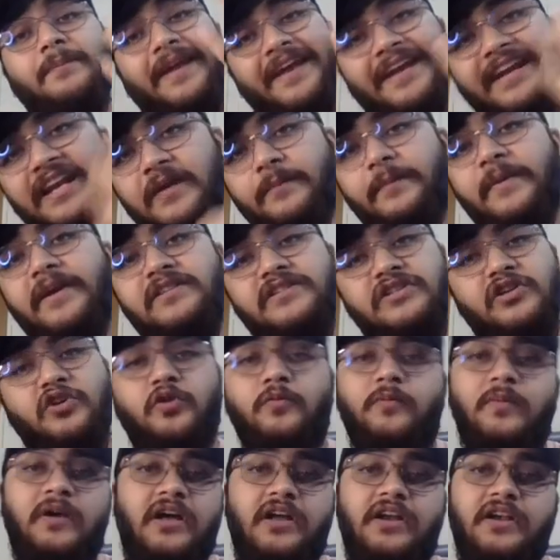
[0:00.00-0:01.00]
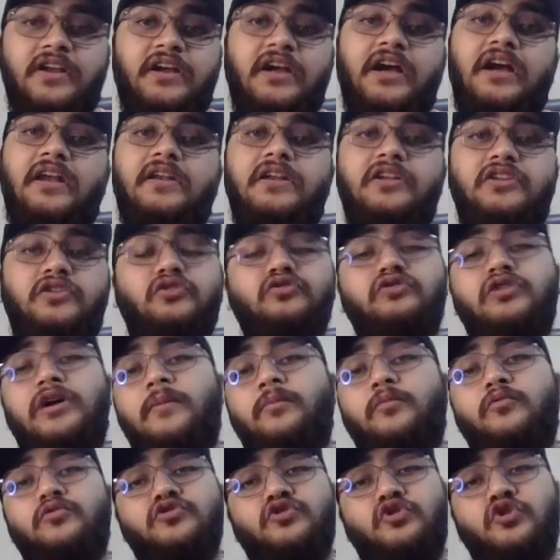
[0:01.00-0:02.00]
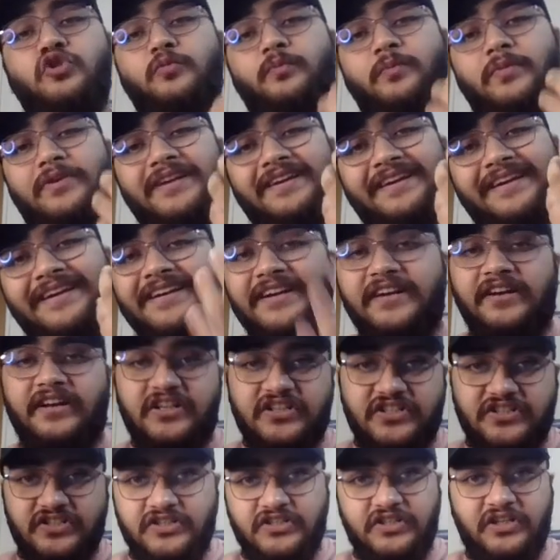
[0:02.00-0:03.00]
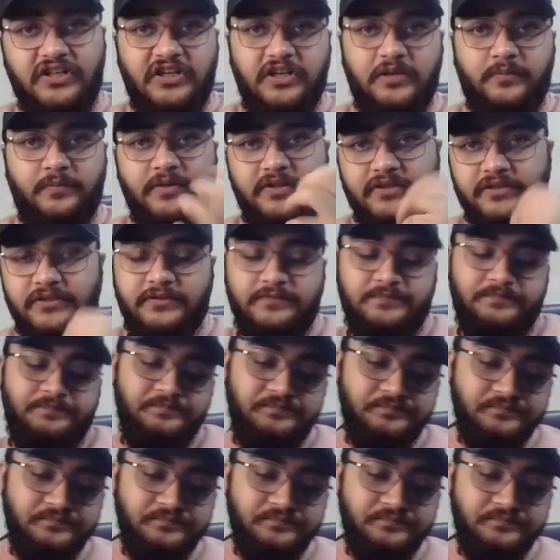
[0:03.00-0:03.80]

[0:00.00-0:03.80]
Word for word: पहले पैसे को बाहर निकाल लेते हो तो आपको उसके ऊपर एक इंटरेस्ट देना पड़ता